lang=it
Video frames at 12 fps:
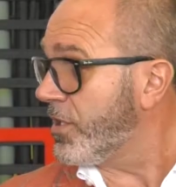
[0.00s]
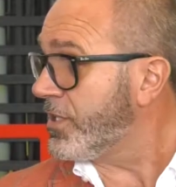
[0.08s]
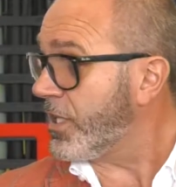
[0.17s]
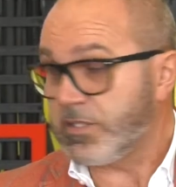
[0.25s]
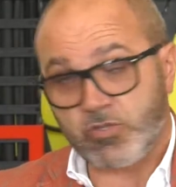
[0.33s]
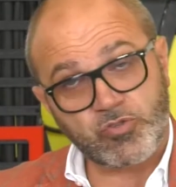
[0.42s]

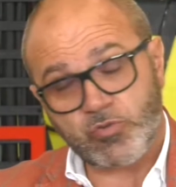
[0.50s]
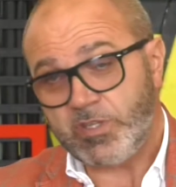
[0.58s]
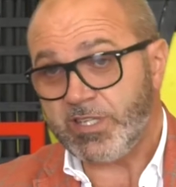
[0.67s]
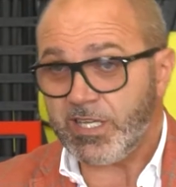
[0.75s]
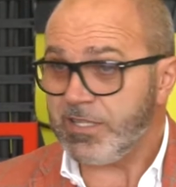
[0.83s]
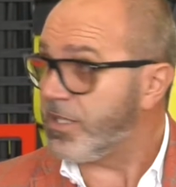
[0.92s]
attrezzo sono
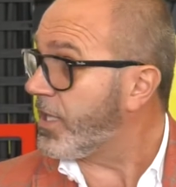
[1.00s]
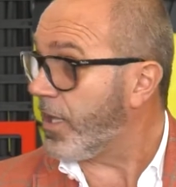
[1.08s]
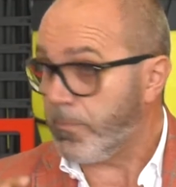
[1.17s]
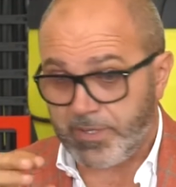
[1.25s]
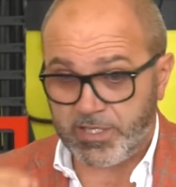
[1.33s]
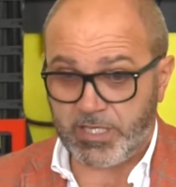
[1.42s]
identiche,
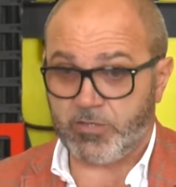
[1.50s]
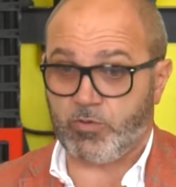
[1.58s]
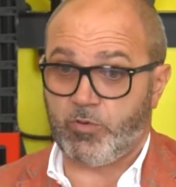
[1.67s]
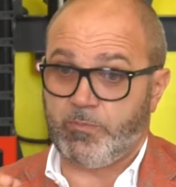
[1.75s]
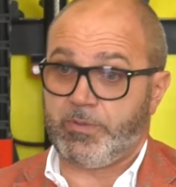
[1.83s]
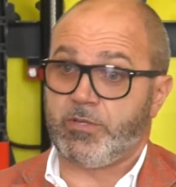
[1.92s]
pertanto
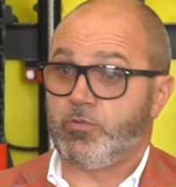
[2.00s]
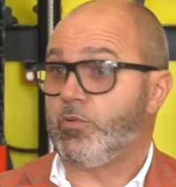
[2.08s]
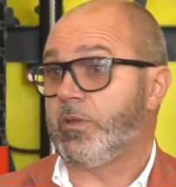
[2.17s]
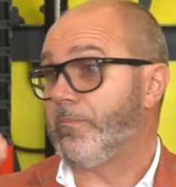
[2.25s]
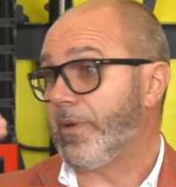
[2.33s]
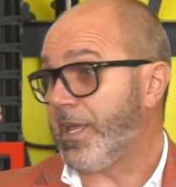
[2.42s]
l'operatore
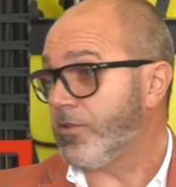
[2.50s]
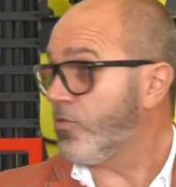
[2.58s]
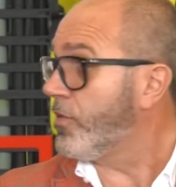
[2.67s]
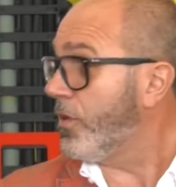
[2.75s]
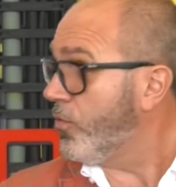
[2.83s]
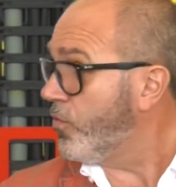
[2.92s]

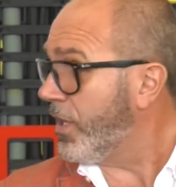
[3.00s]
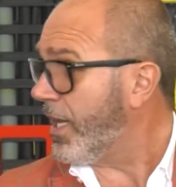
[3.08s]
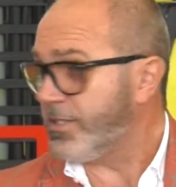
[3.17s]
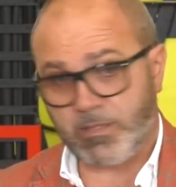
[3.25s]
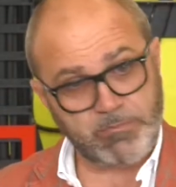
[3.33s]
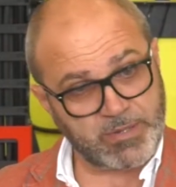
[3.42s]
imparandone una ha
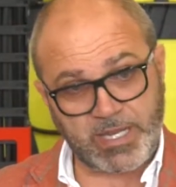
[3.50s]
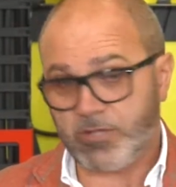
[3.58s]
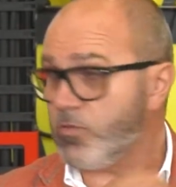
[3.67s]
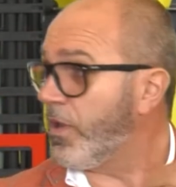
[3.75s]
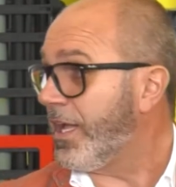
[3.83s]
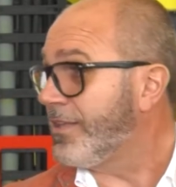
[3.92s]
già
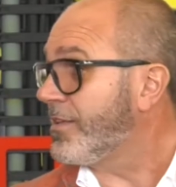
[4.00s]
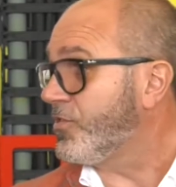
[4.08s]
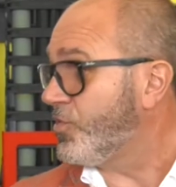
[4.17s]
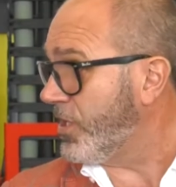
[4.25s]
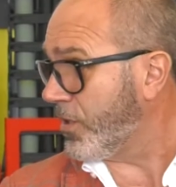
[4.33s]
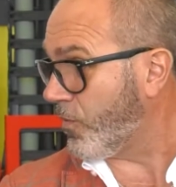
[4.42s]
imparato le altre
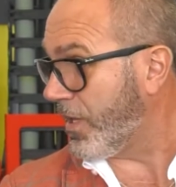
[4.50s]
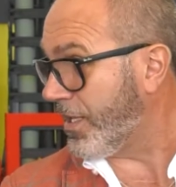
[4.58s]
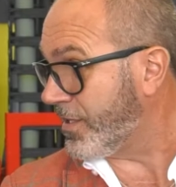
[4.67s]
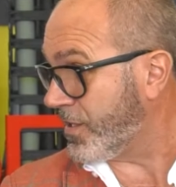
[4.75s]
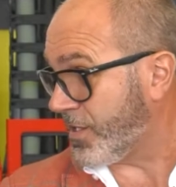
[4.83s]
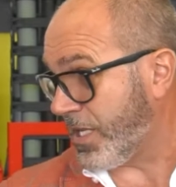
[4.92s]
5, le
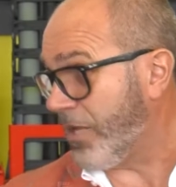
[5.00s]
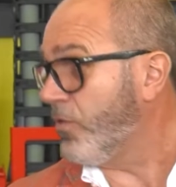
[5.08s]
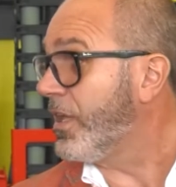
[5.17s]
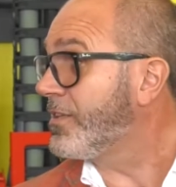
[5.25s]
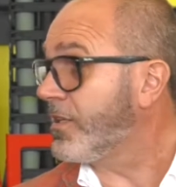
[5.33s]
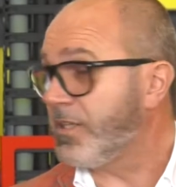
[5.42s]
altre 6 o le
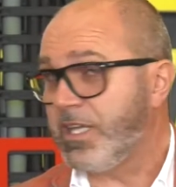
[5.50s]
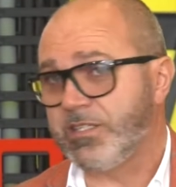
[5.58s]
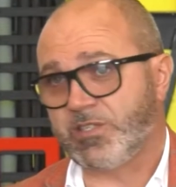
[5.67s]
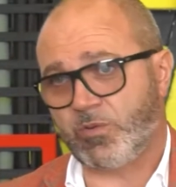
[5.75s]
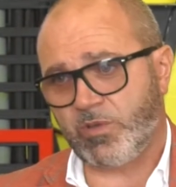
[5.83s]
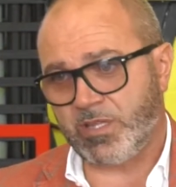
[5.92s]
altre
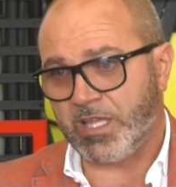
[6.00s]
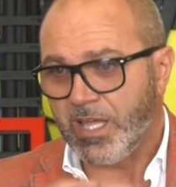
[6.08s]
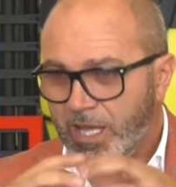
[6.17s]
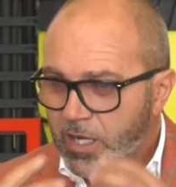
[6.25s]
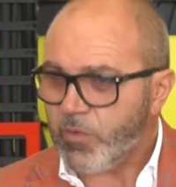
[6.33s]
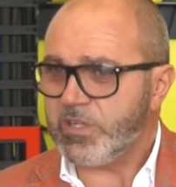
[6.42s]
10, quindi
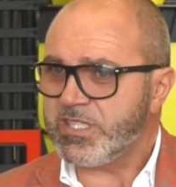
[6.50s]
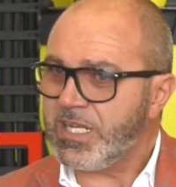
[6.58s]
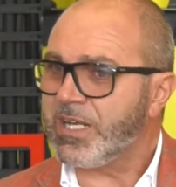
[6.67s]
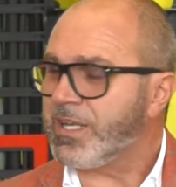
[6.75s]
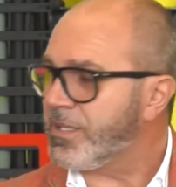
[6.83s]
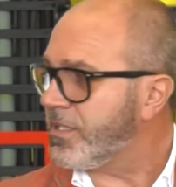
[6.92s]
questa è
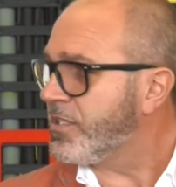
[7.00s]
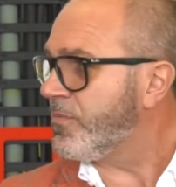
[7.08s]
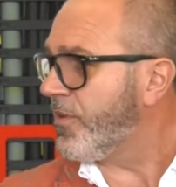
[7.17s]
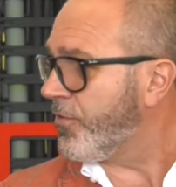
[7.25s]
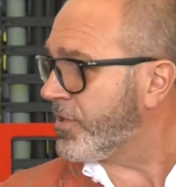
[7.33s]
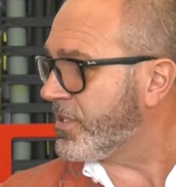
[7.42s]
la
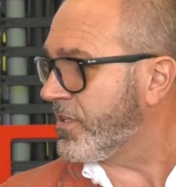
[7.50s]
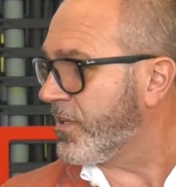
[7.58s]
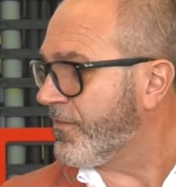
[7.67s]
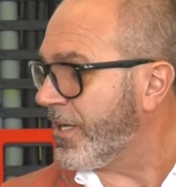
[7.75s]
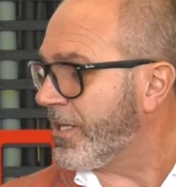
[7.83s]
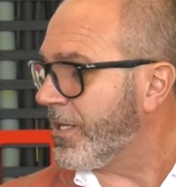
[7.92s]
grandissima forza di
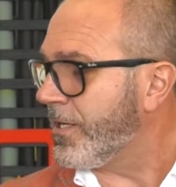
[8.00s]
Clever.